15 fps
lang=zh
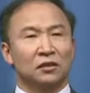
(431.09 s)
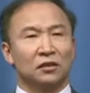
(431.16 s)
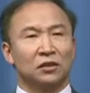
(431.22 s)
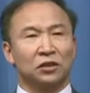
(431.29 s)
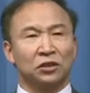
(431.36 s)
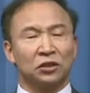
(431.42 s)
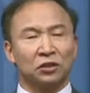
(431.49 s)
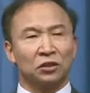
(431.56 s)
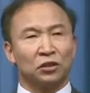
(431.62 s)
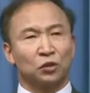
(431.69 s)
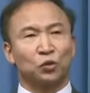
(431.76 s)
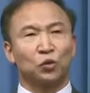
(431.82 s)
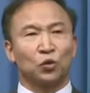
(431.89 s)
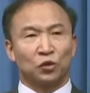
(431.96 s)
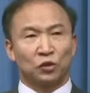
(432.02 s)
射
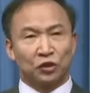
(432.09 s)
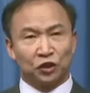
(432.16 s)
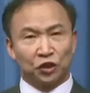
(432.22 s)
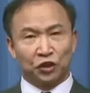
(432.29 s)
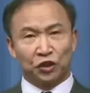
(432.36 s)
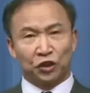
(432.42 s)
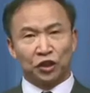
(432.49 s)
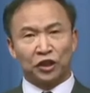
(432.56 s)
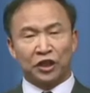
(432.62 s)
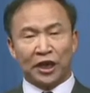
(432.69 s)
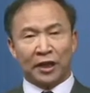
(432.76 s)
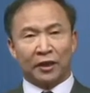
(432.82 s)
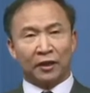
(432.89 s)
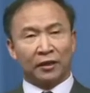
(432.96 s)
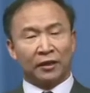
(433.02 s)
中青
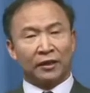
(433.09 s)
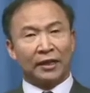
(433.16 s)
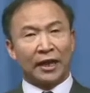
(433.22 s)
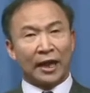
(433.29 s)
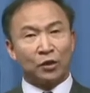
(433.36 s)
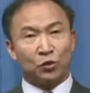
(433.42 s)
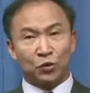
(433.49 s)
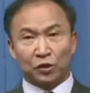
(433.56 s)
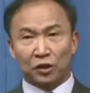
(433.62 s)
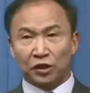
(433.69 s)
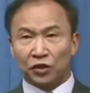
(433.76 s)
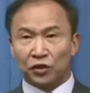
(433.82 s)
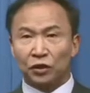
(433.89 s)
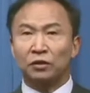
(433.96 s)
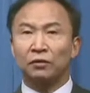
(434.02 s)
年男女的
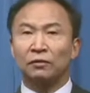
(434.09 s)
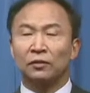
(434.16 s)
心，